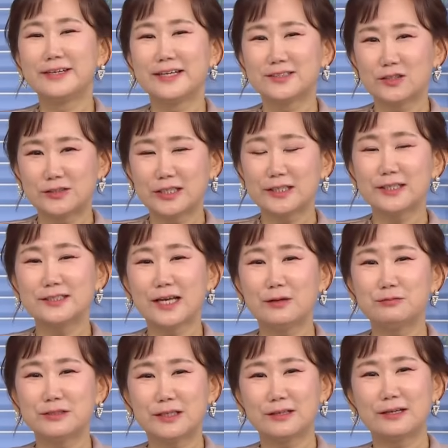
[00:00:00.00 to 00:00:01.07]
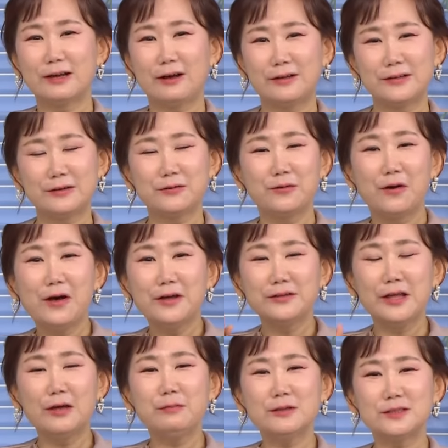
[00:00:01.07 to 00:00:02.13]
그래서 치킨 사부작이라고 안 하고
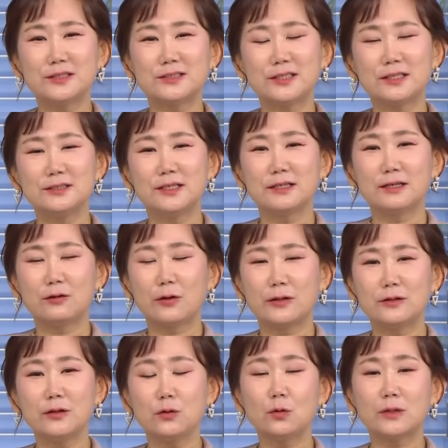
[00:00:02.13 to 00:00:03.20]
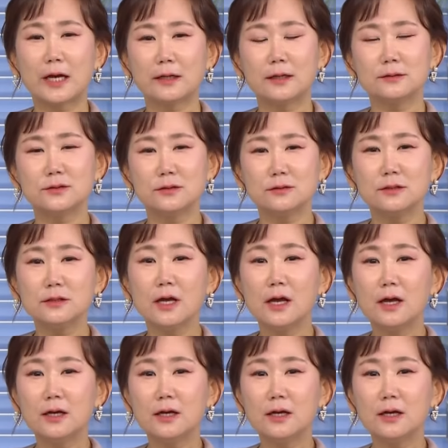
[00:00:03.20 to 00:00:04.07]
네 번째 치킨작이라고 했는데 이 닭강정은